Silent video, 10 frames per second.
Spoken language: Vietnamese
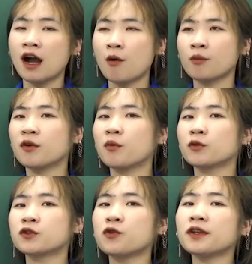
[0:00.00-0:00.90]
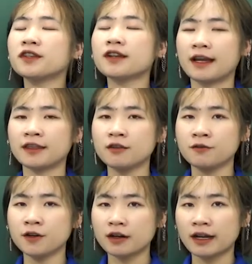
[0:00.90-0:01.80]
học được một chút những cái từ
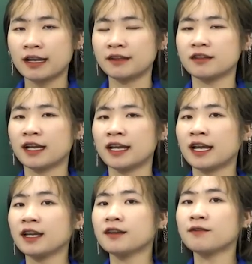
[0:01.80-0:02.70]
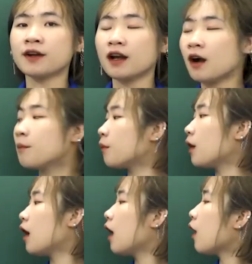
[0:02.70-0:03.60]
vựng hay là những cái cách phát
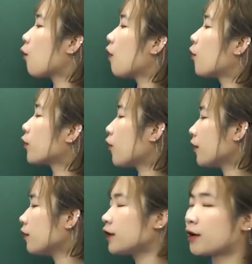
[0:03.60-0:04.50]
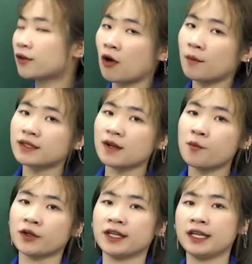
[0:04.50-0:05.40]
âm của một ngôn ngữ nào đó mà trong
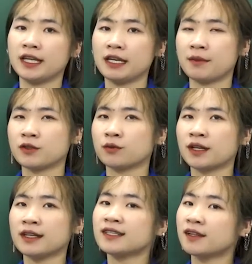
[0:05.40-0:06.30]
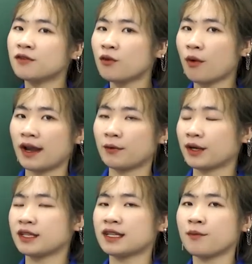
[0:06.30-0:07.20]
một kỳ nghỉ mà chúng ta đi ra nước ngoài hoặc
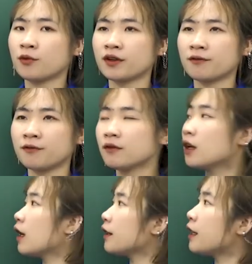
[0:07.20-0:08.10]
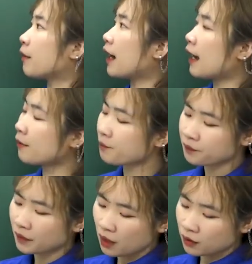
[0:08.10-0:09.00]
đi ra một địa điểm khác
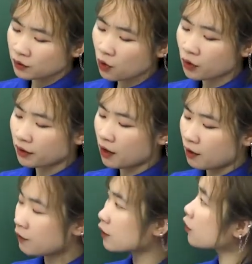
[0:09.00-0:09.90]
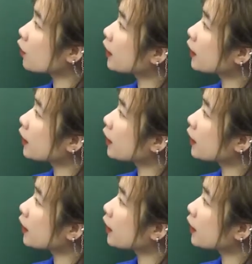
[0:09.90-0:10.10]
rồi, vừa rồi